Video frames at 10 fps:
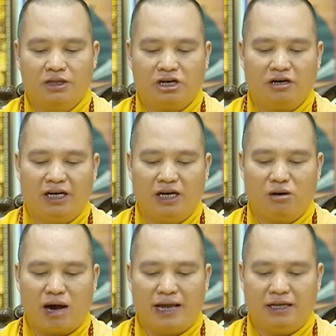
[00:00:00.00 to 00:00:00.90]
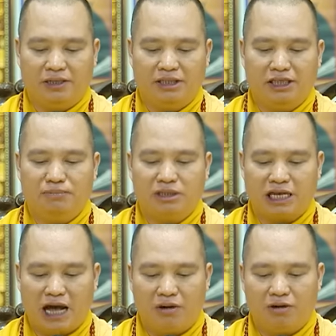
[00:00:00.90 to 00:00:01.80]
cho đến loài chim
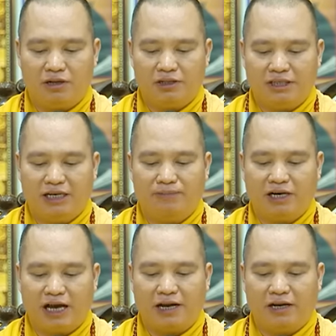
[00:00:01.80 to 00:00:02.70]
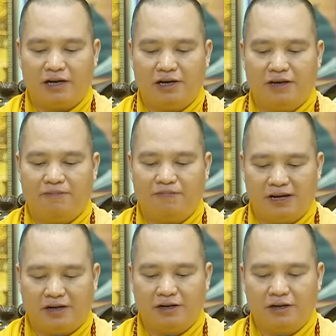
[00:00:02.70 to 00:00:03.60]
sáo chim két niệm phật